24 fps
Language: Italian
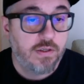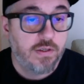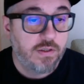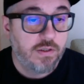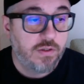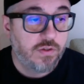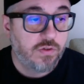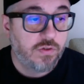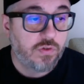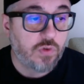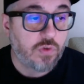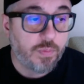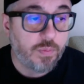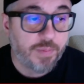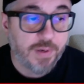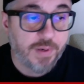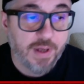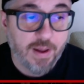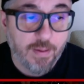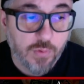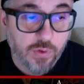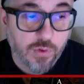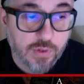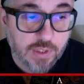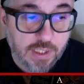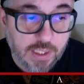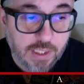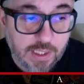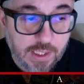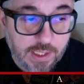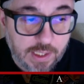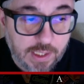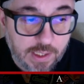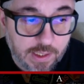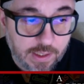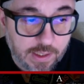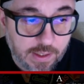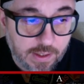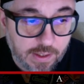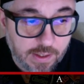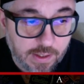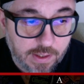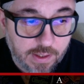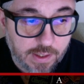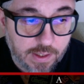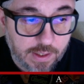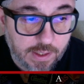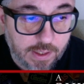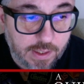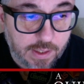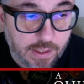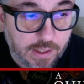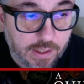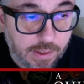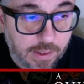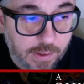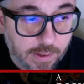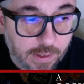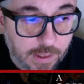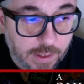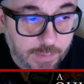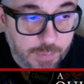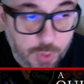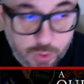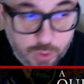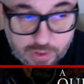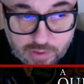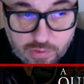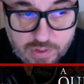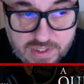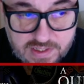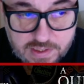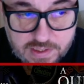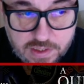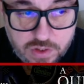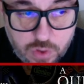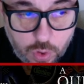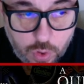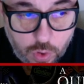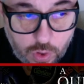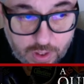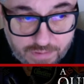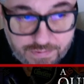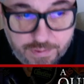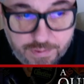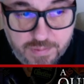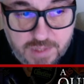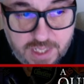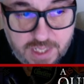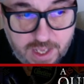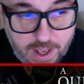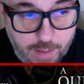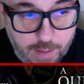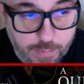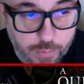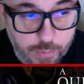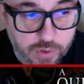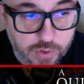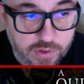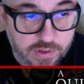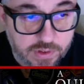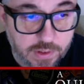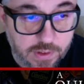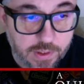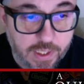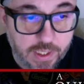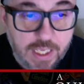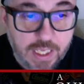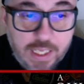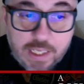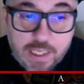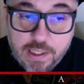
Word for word: scopriamo che eh, i protagonisti sono la famiglia Abbott e,